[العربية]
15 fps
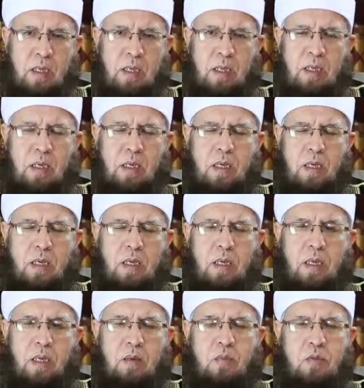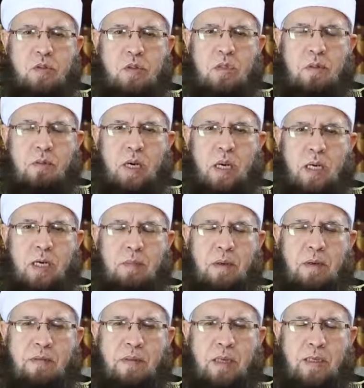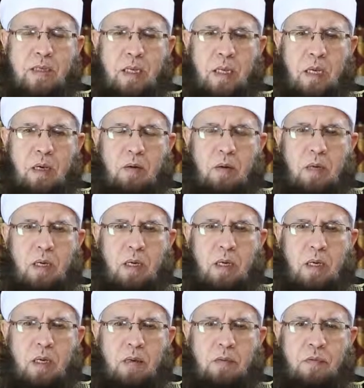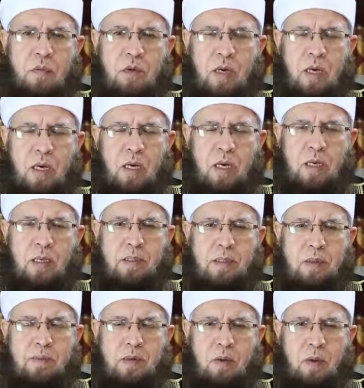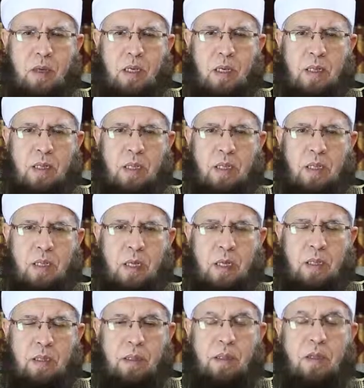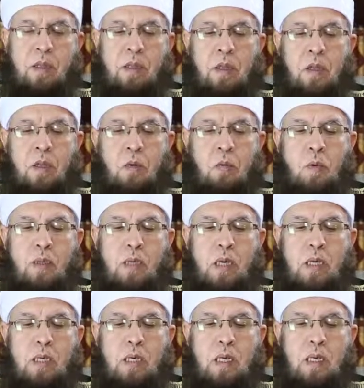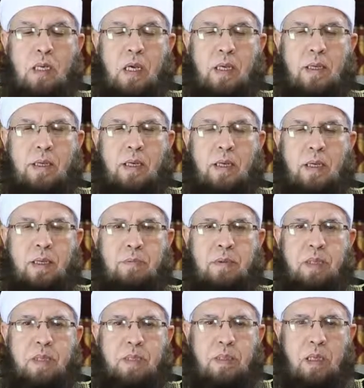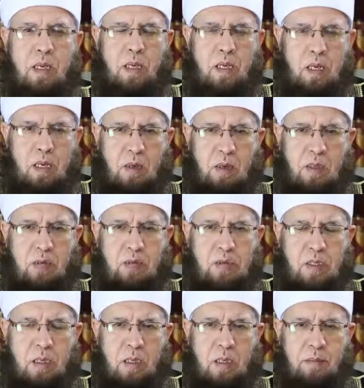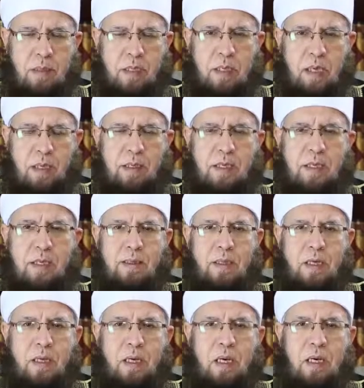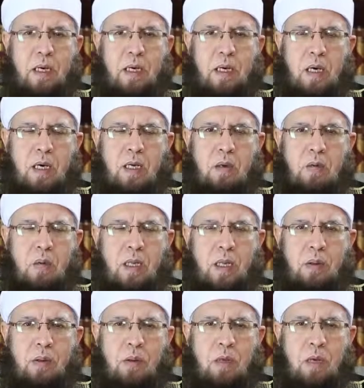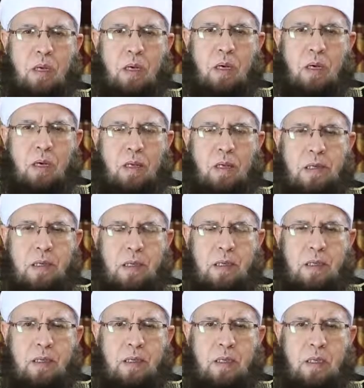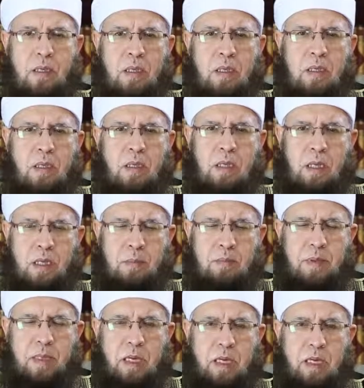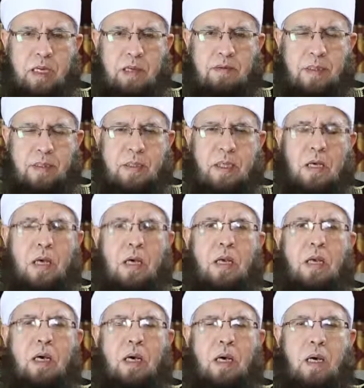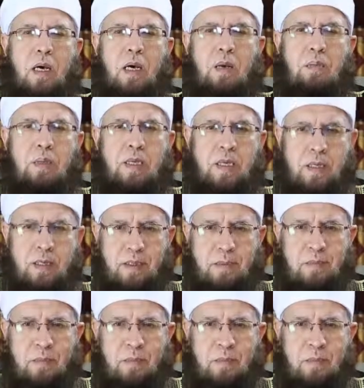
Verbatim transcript: آه، المسلم عقب الفاتحة والفقهاء اتفقوا على ذلك أيضا وذلك لأن النبي صلى الله عليه وسلم كان إذا قال ولا الضالين يعني من آخر الفاتحة قال آمين